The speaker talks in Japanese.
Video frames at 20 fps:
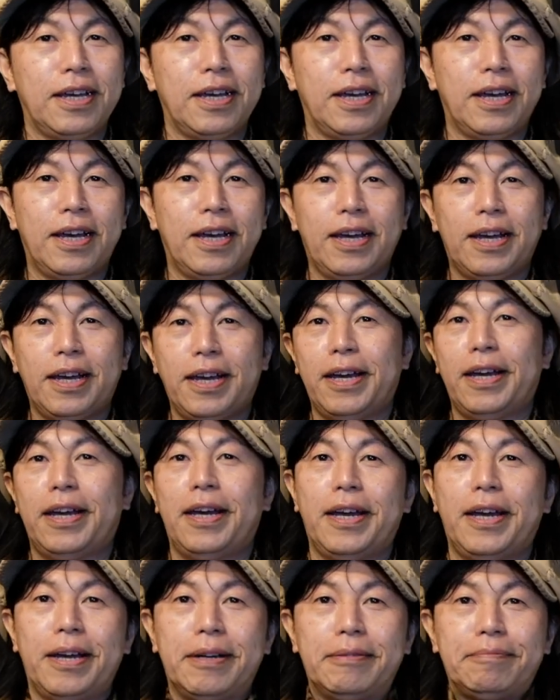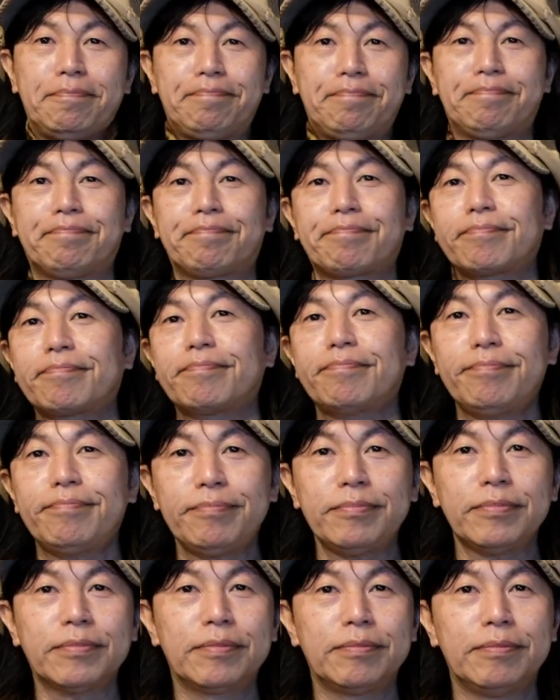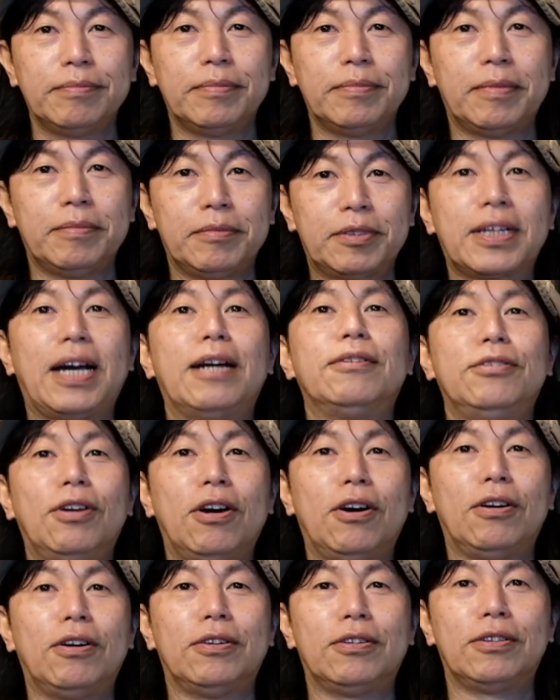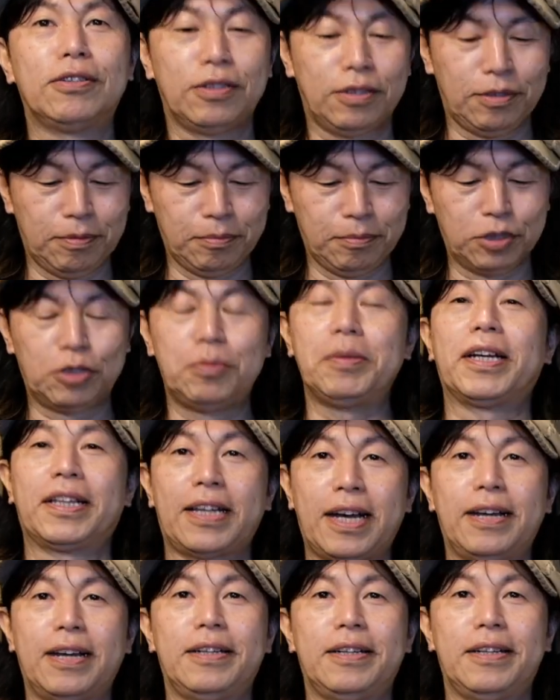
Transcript: えー、スカーフの結び方、